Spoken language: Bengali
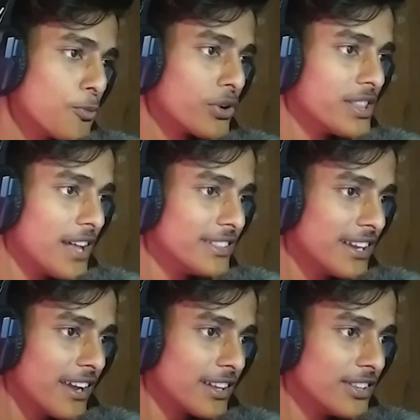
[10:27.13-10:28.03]
পরে দান দিলে
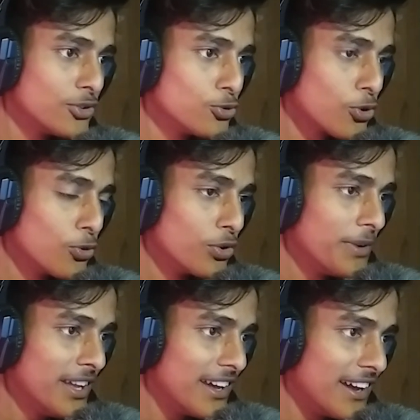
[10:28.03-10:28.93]
এখান থেকে দুটো
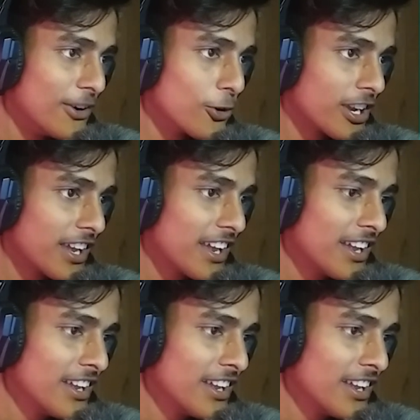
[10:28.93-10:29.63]
উঠবে হ্যাঁ ওকে